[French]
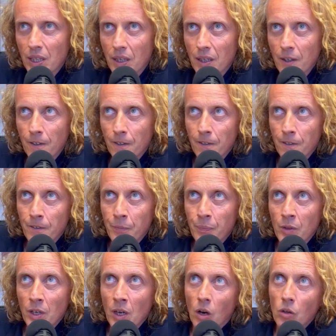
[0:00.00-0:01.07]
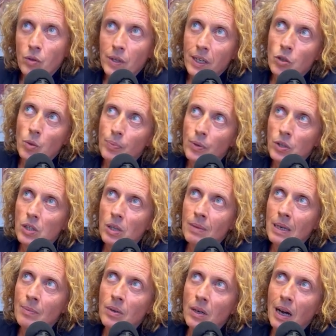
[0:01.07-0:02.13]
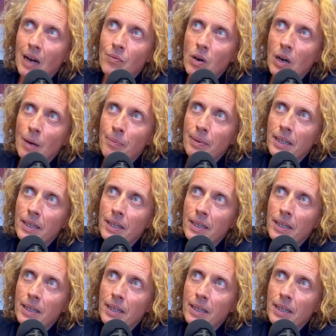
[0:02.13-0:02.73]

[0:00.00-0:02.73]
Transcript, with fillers: à, surenchérir dans,